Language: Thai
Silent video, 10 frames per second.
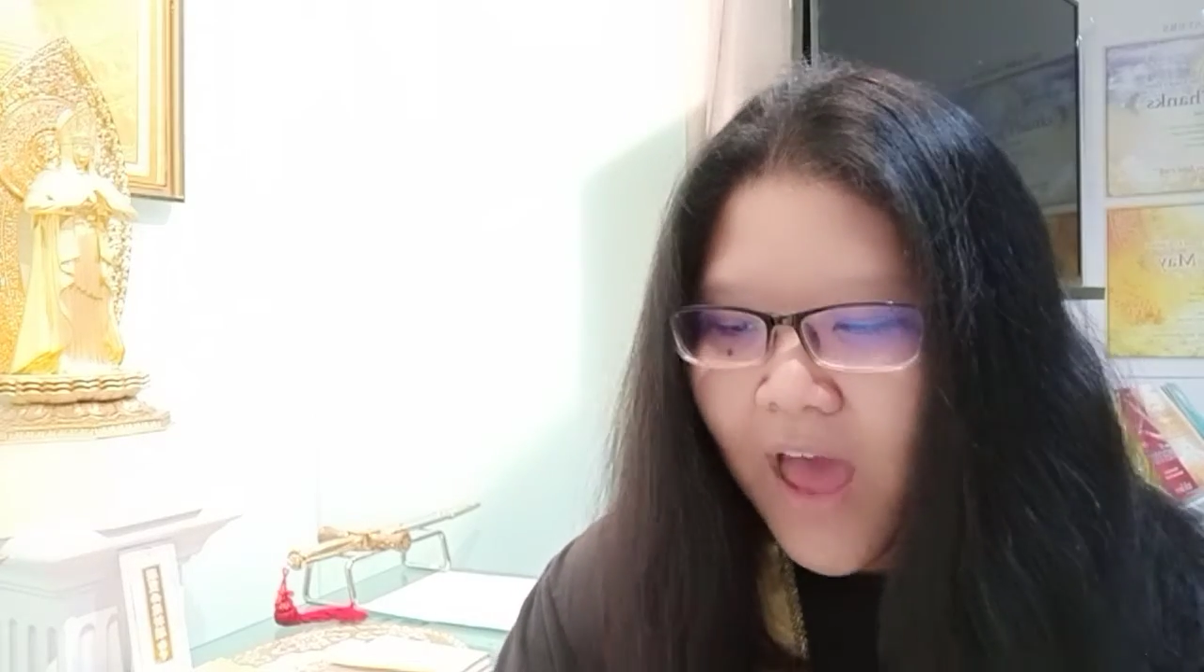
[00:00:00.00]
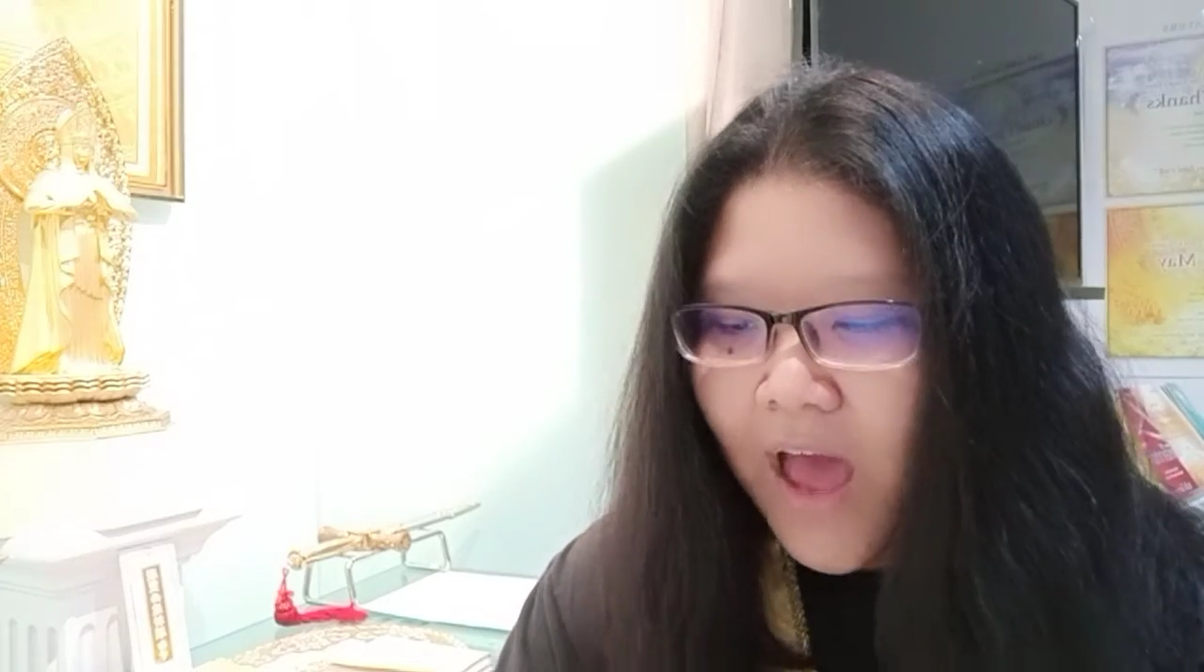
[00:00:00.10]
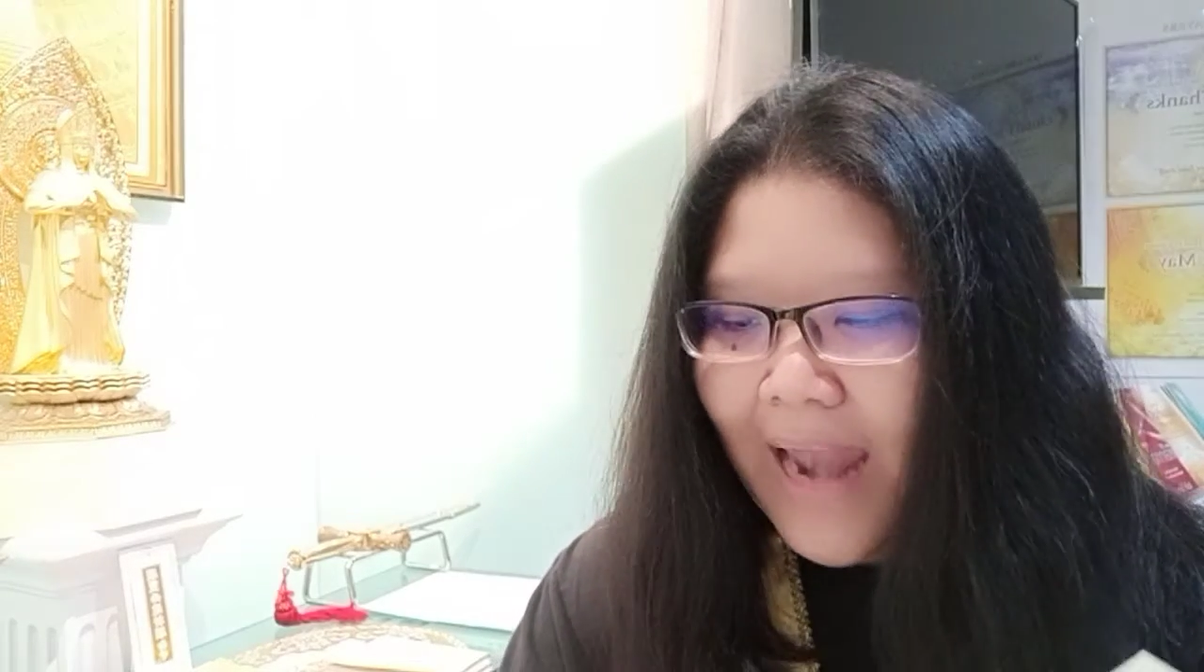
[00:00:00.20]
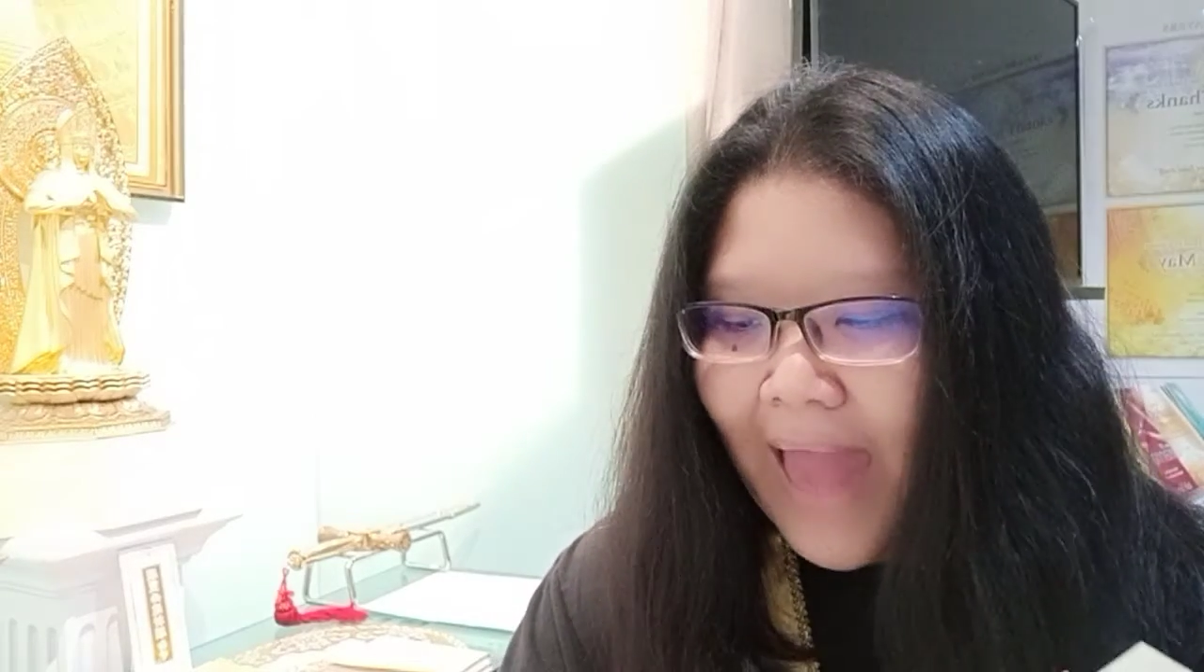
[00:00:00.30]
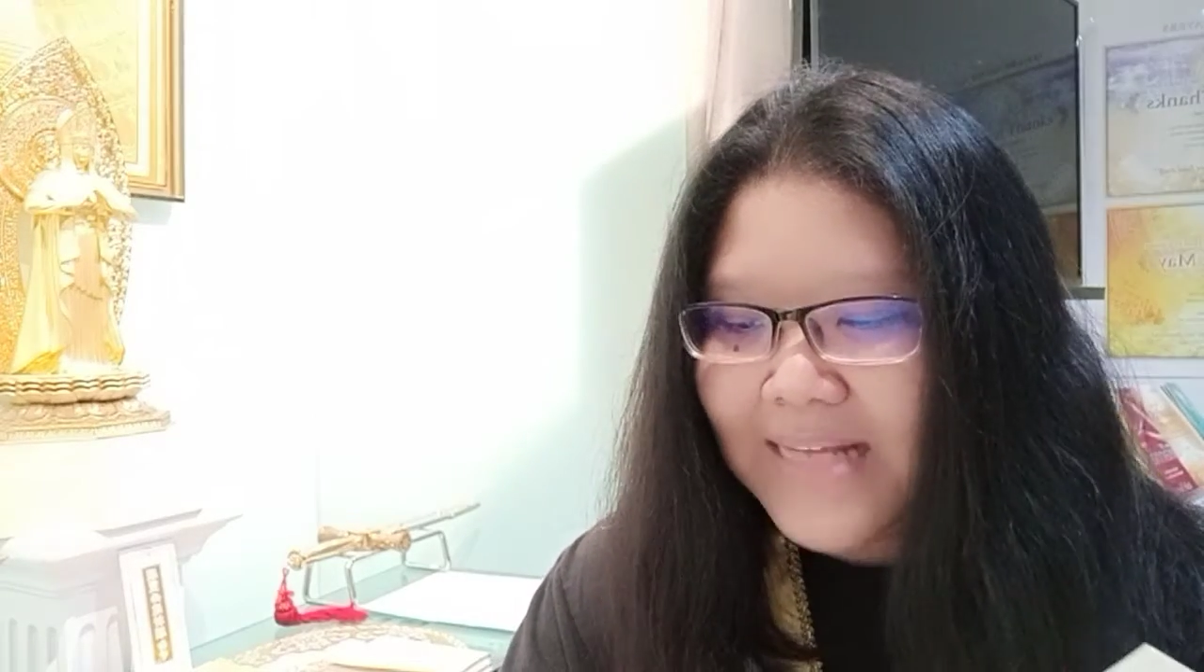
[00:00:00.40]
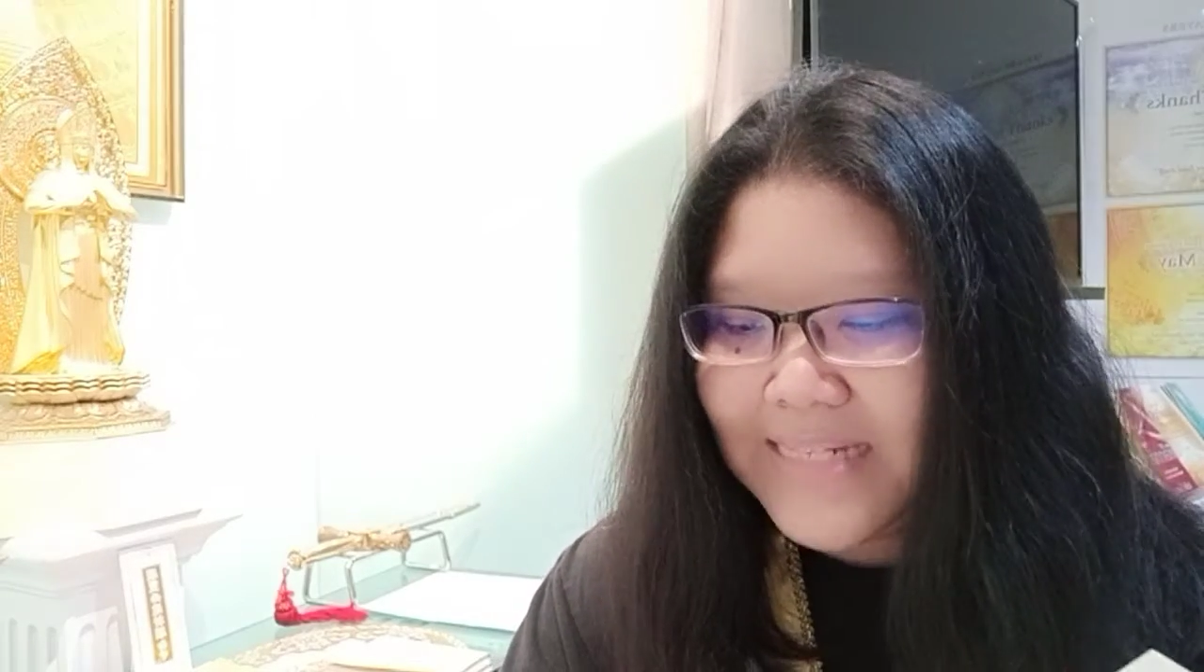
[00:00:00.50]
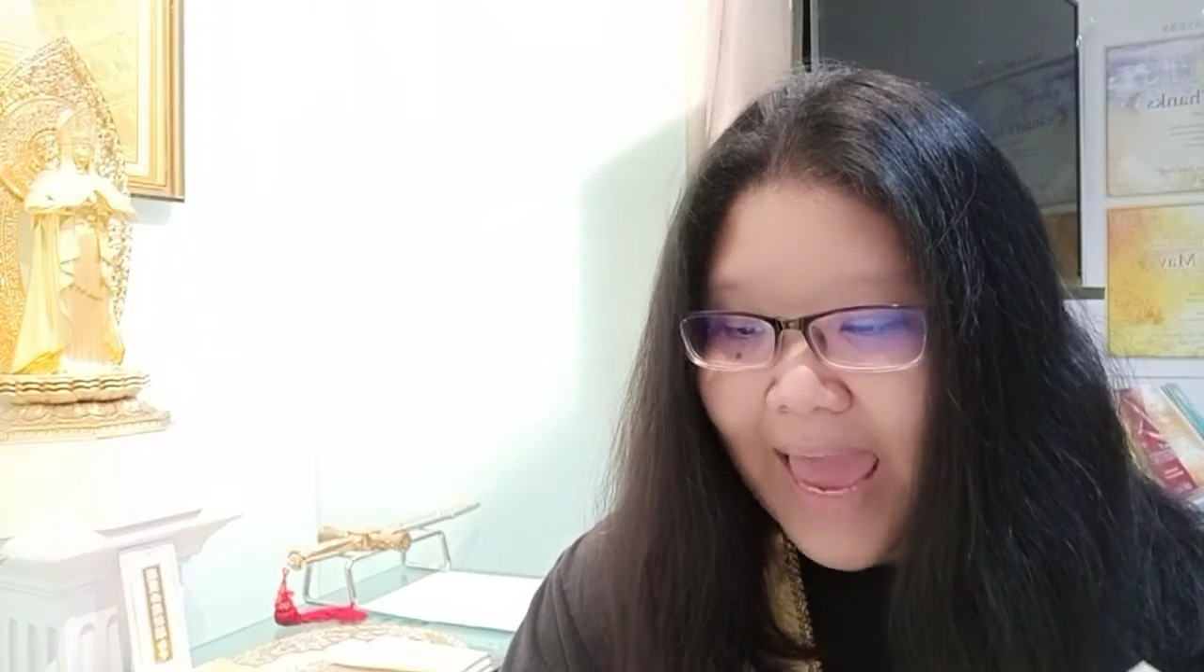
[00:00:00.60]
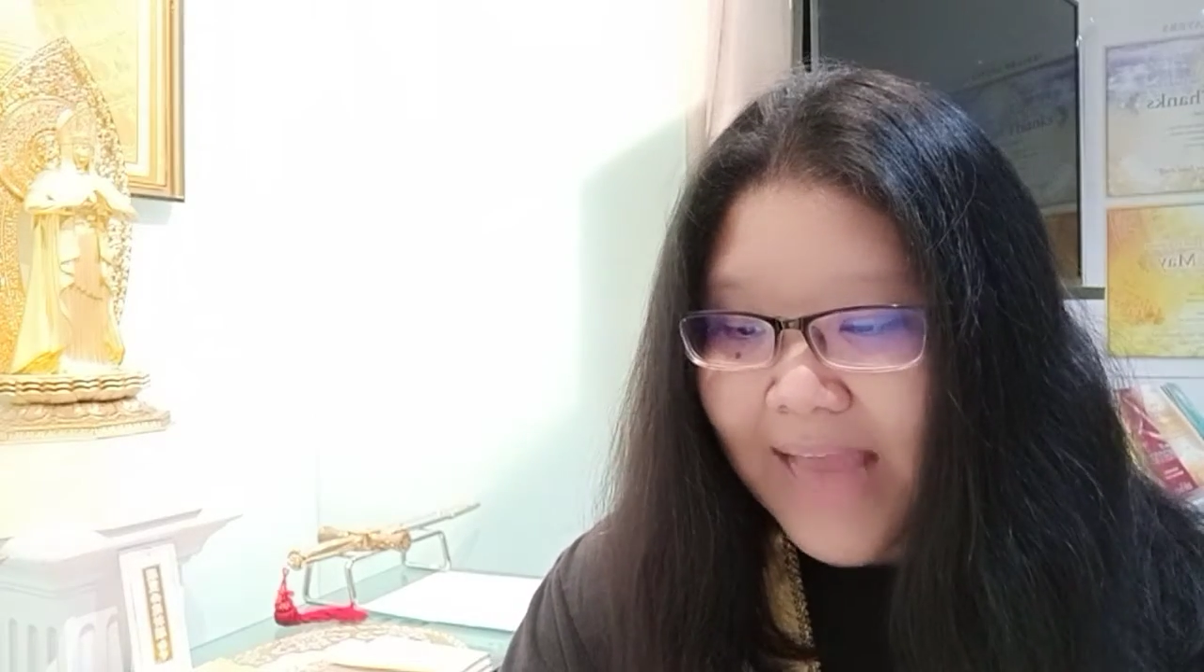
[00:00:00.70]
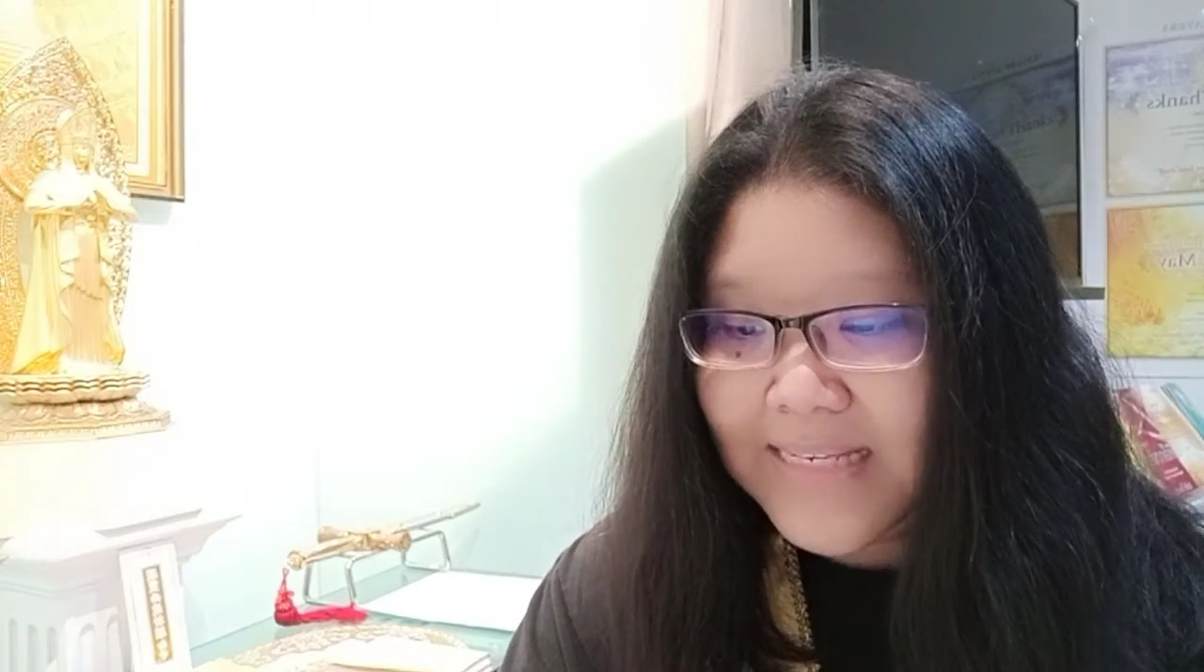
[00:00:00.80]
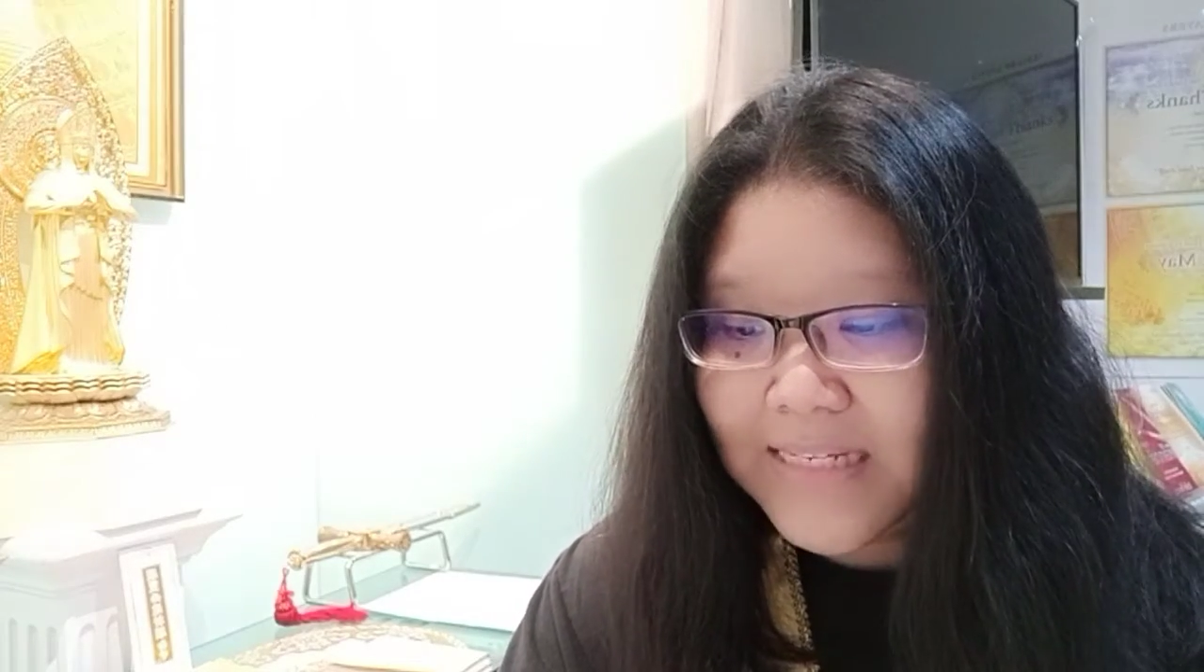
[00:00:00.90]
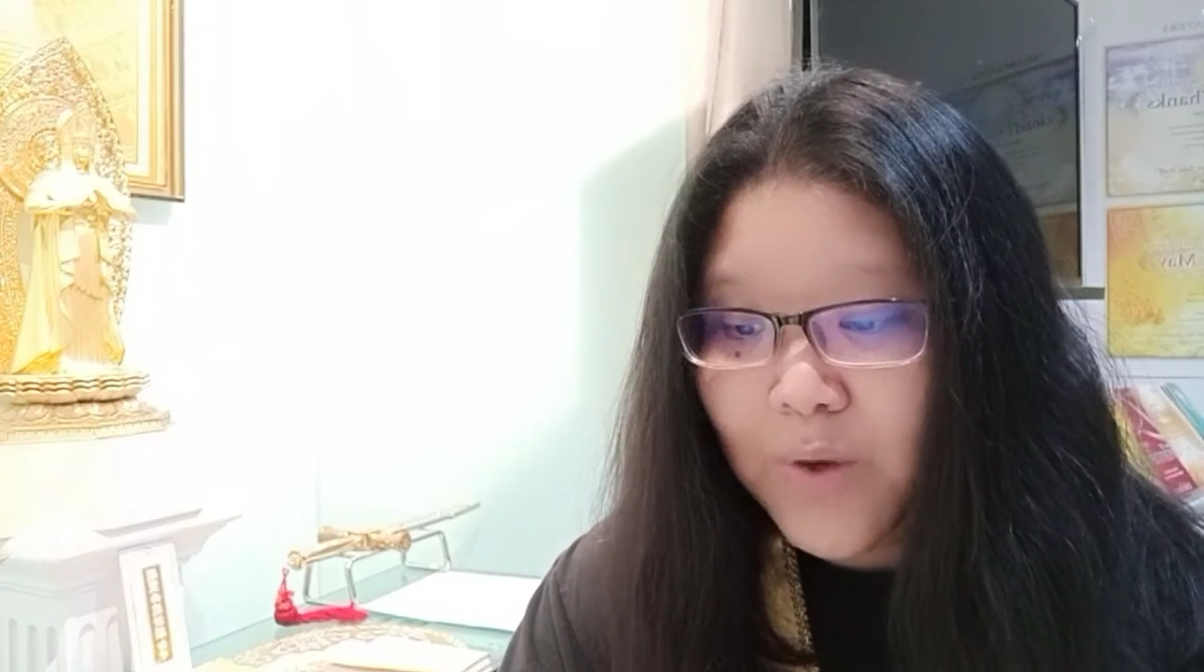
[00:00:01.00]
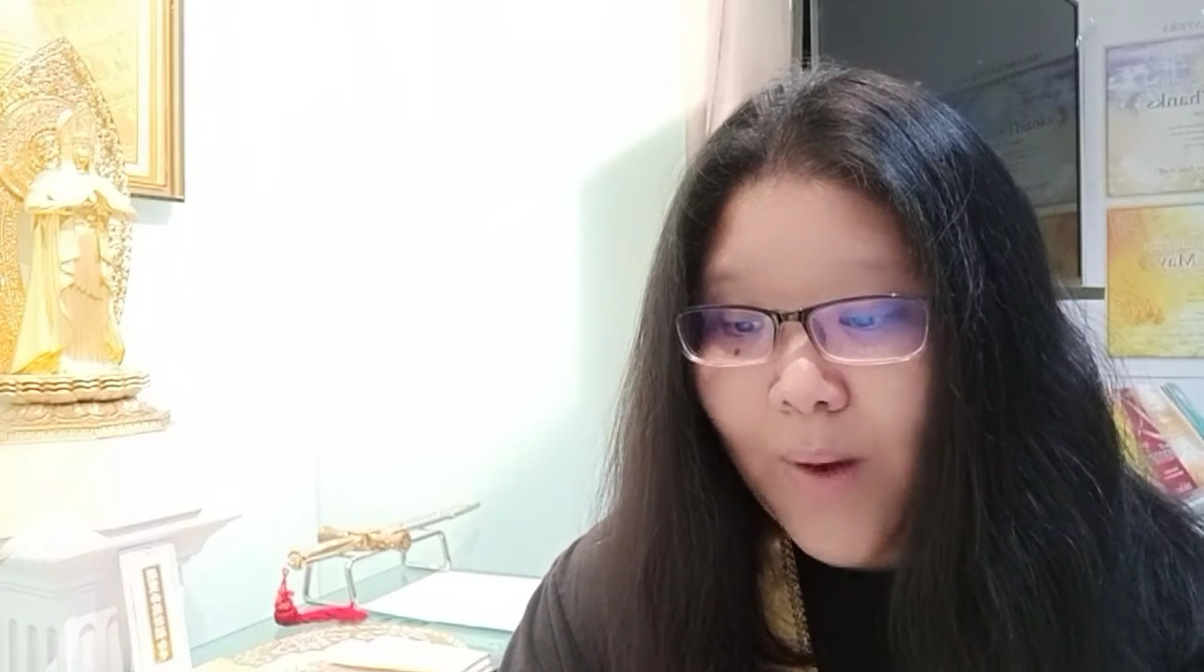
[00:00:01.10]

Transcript: และแสงจากส